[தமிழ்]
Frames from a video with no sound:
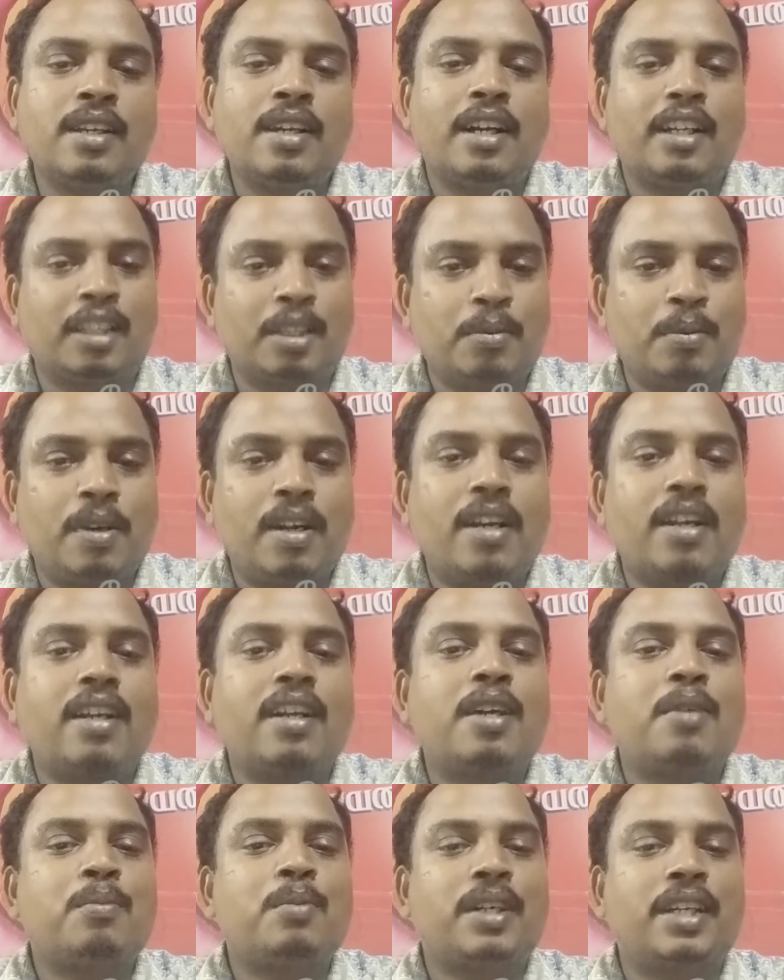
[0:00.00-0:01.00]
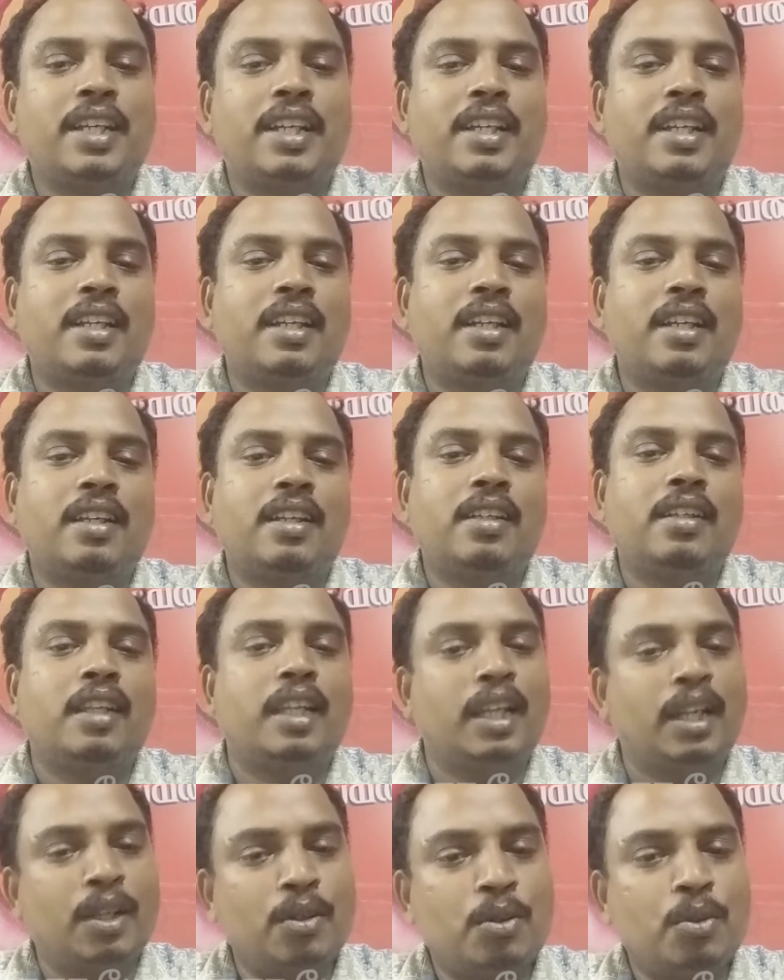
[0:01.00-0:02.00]
அந்த பாடல் நான் படிக்கிறேன்
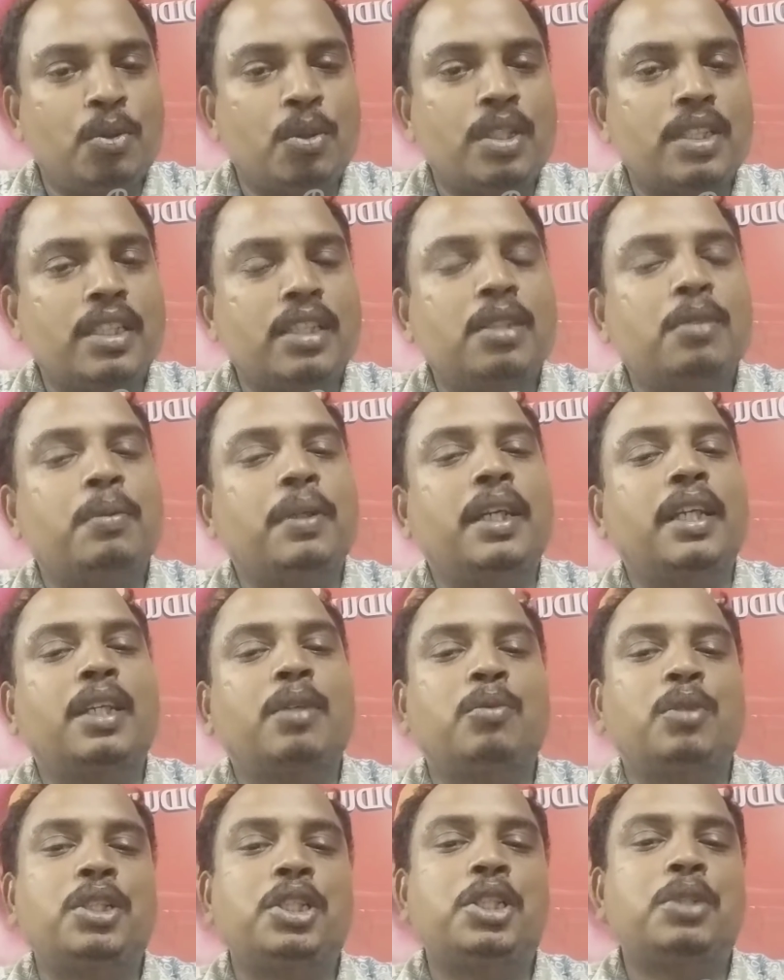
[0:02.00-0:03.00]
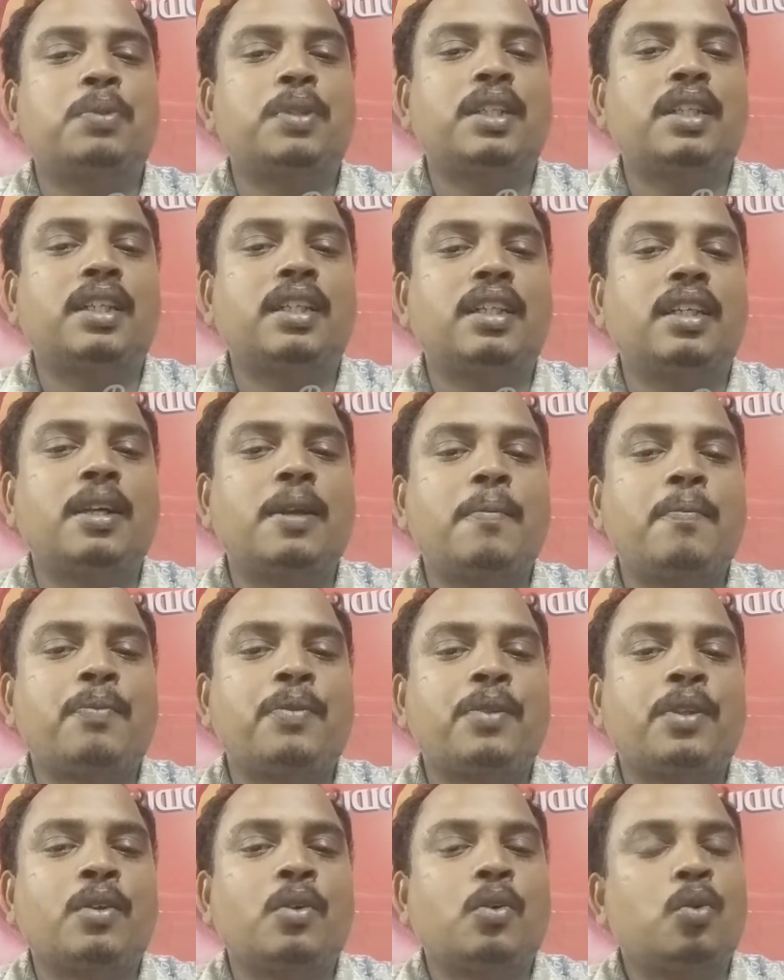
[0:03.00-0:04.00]
நீங்களும் கூட சேர்ந்து படிக்க முயற்சி பண்ணுங்கள்
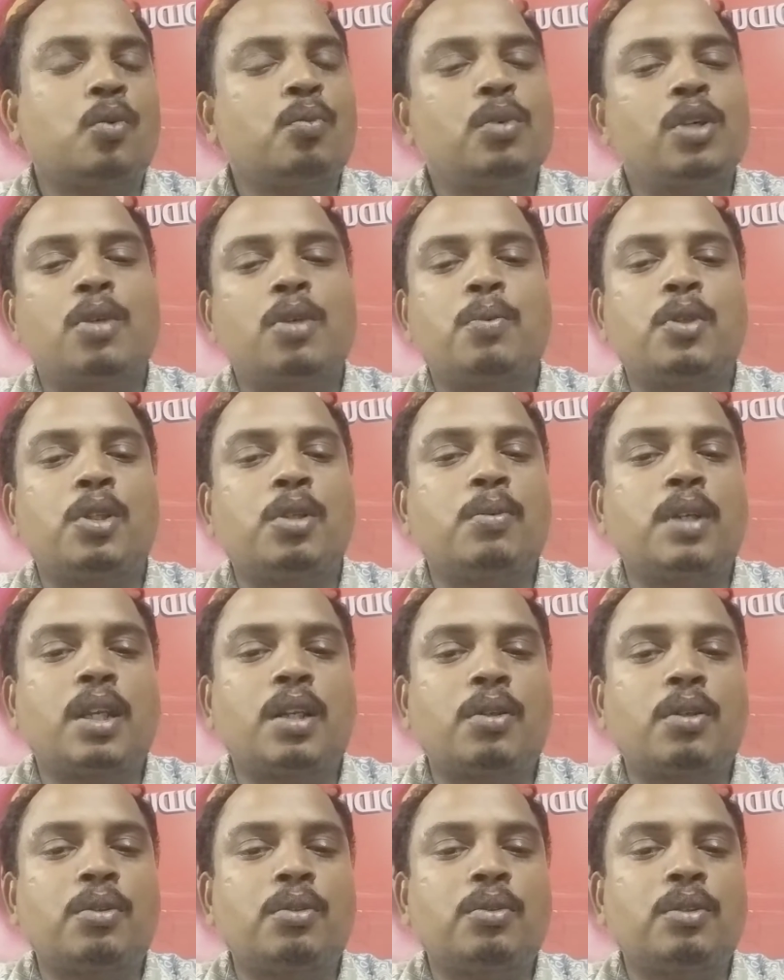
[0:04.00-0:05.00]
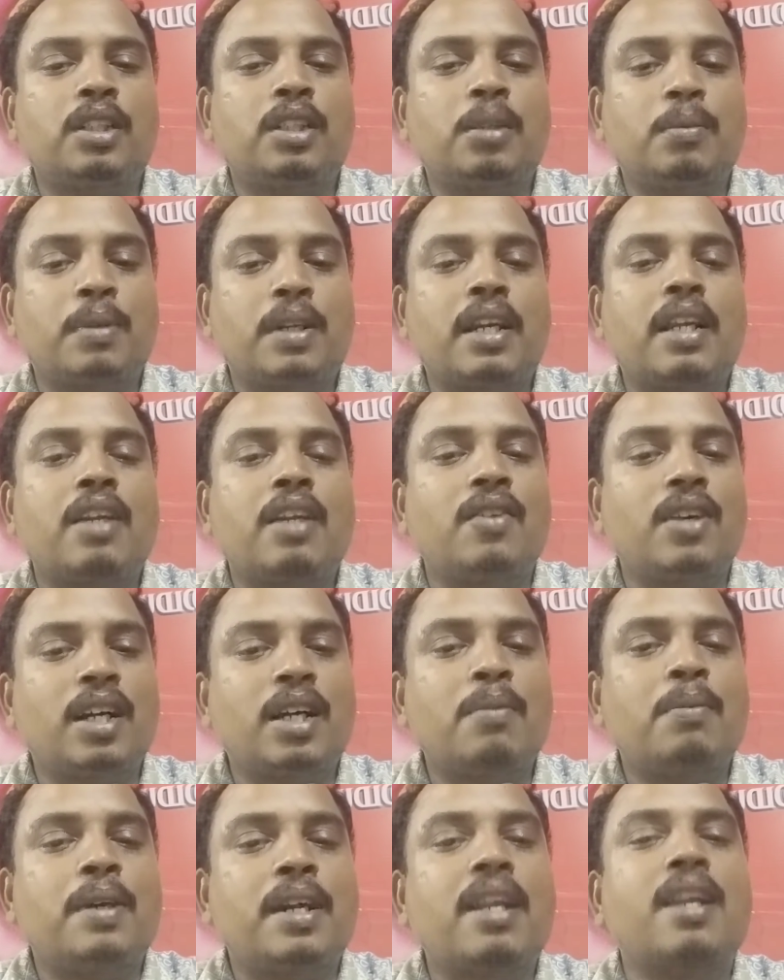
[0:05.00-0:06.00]
ரொம்ப அற்புதமாக இருக்கும் அந்த பாடலை
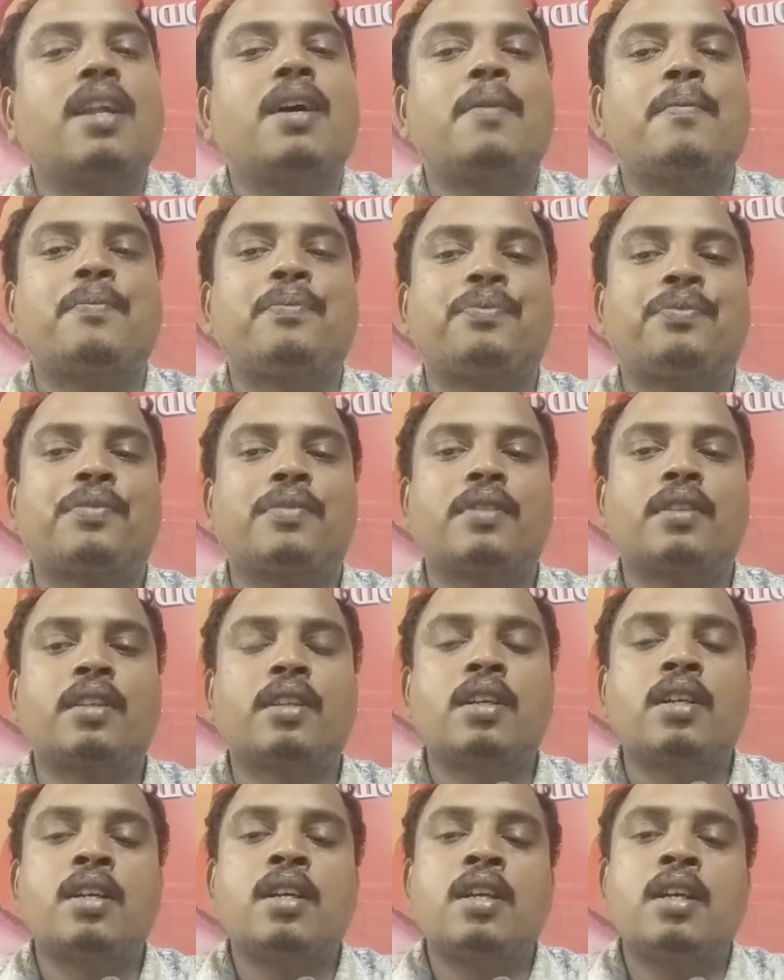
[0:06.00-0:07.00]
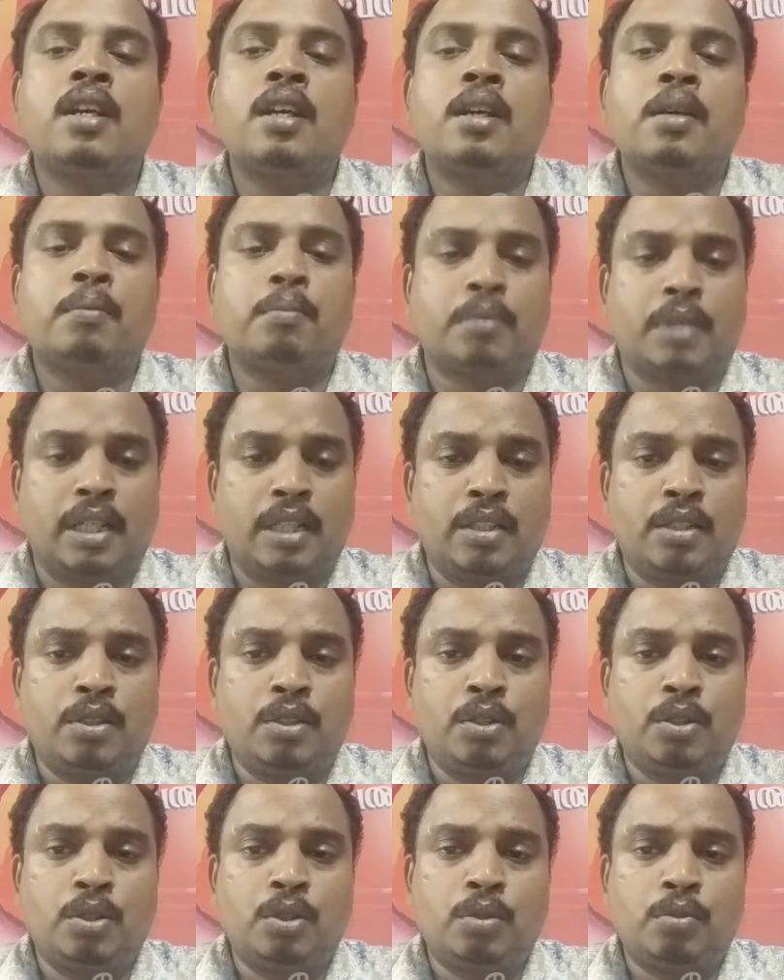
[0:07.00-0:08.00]
வாங்க பாடலாம்
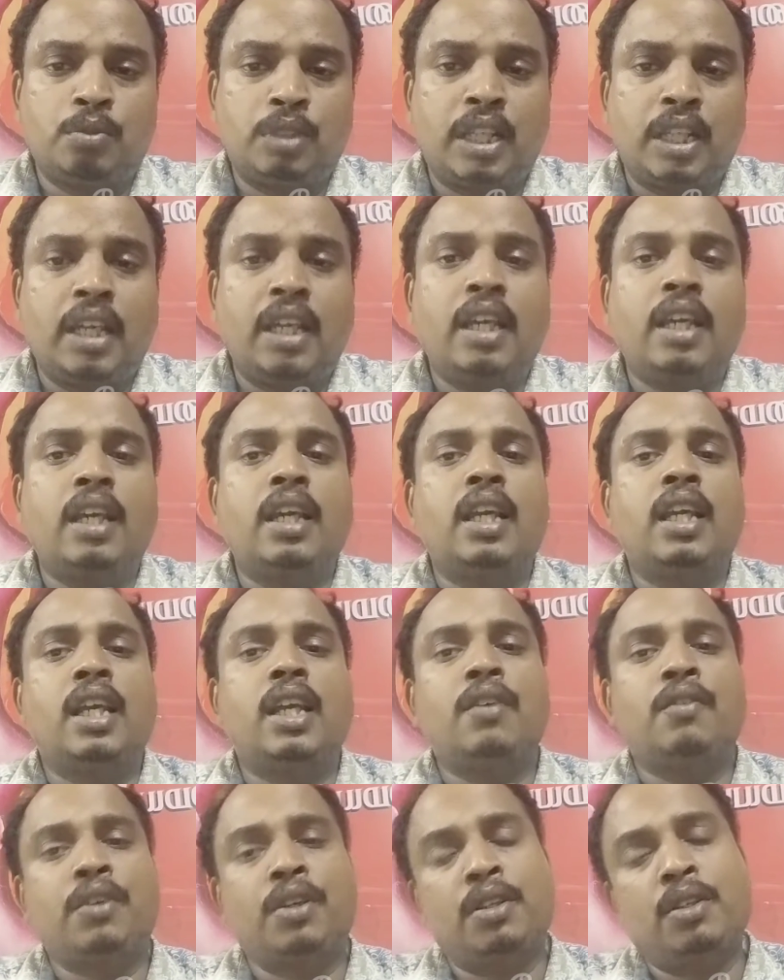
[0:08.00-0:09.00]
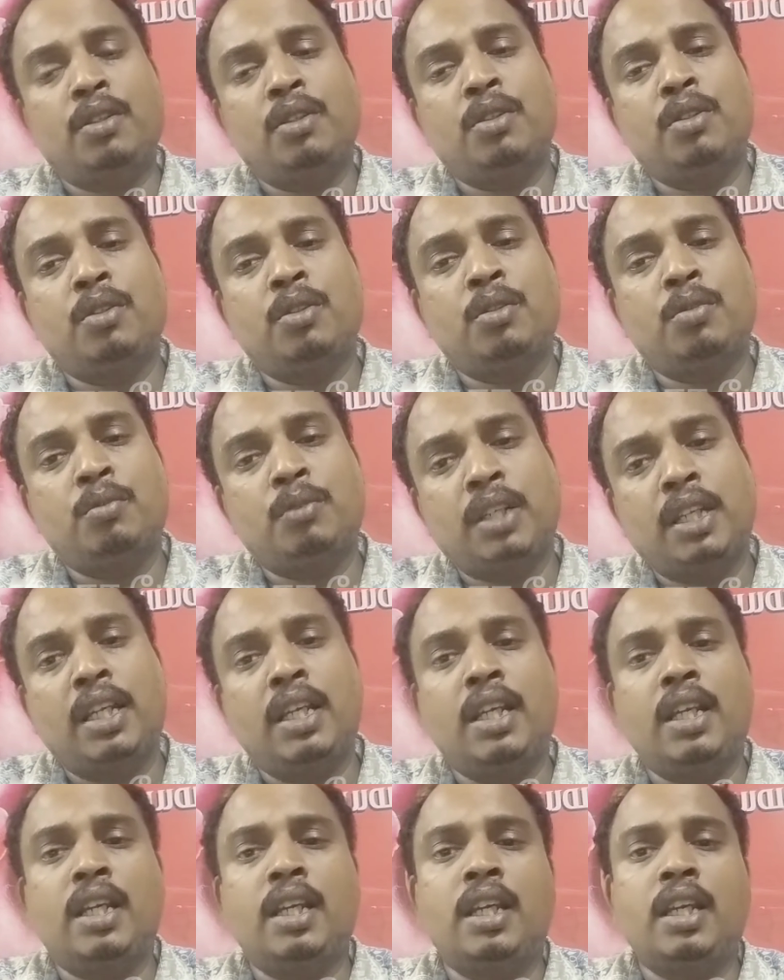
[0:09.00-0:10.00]
மண்ணும் நீ விண்ணும்
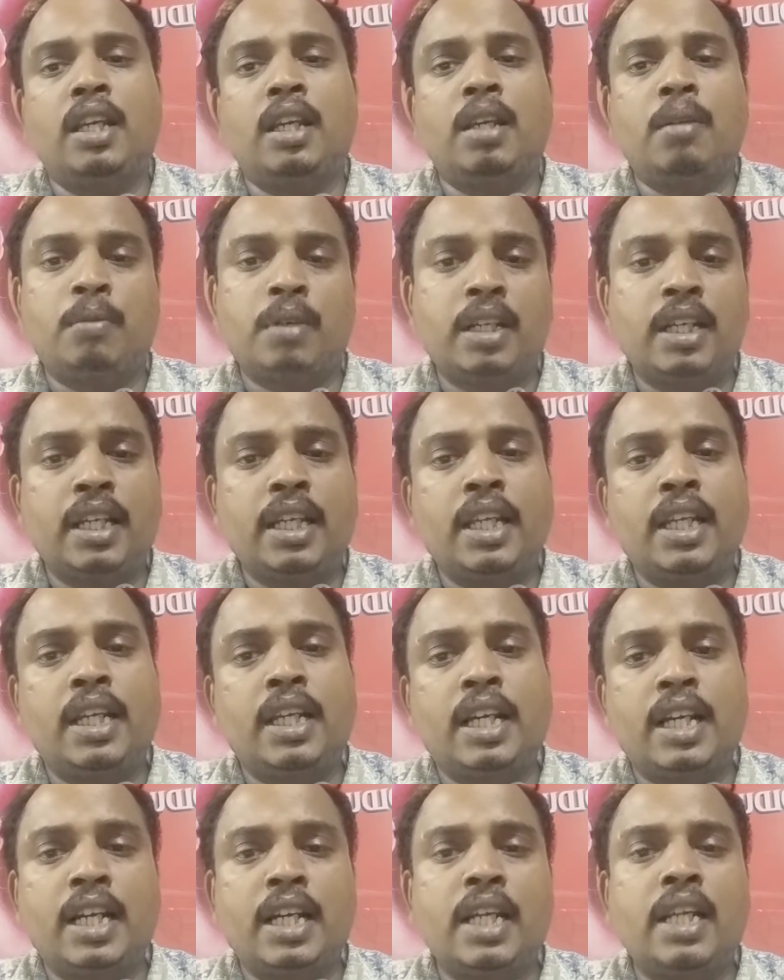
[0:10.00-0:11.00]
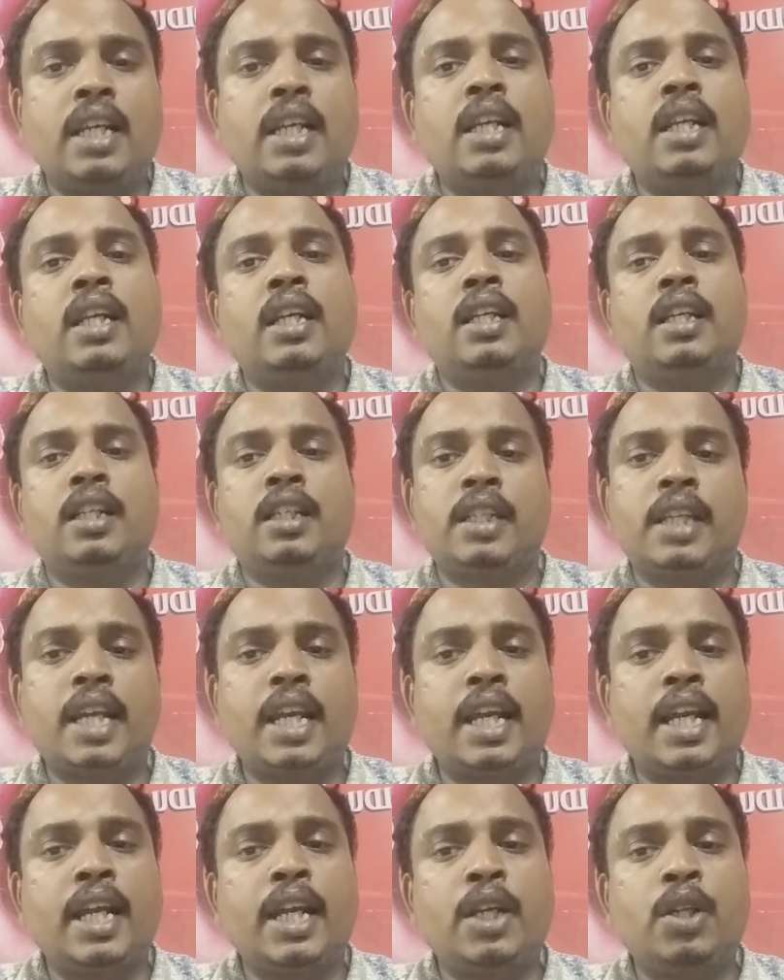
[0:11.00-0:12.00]
நீ மறிகடல்
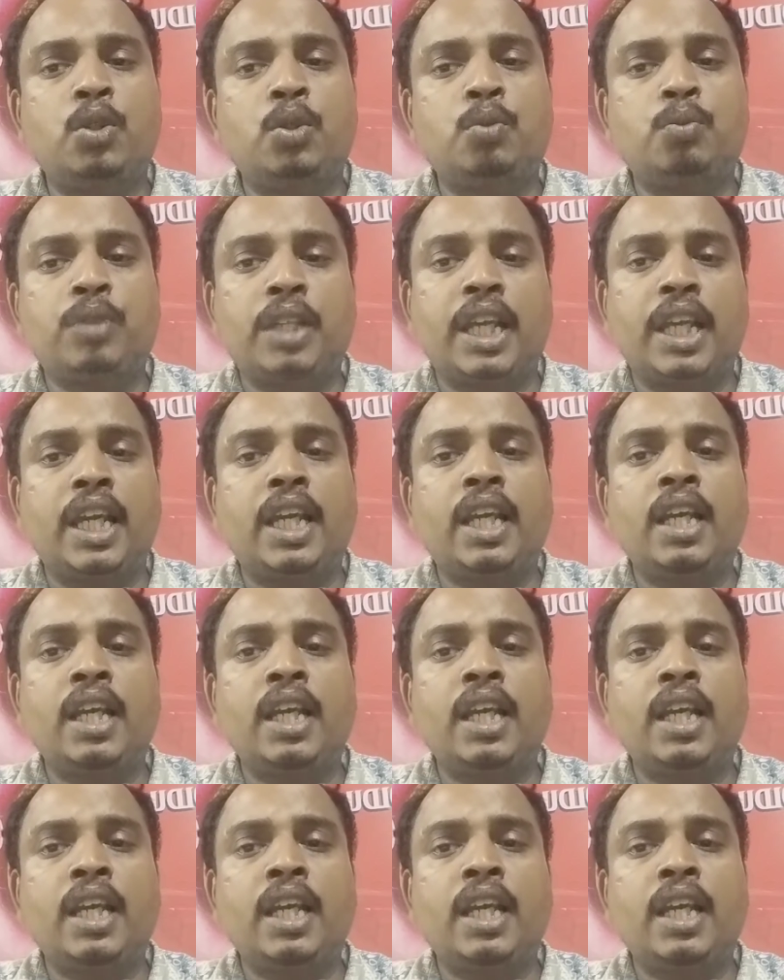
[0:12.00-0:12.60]
ஏழும் நீ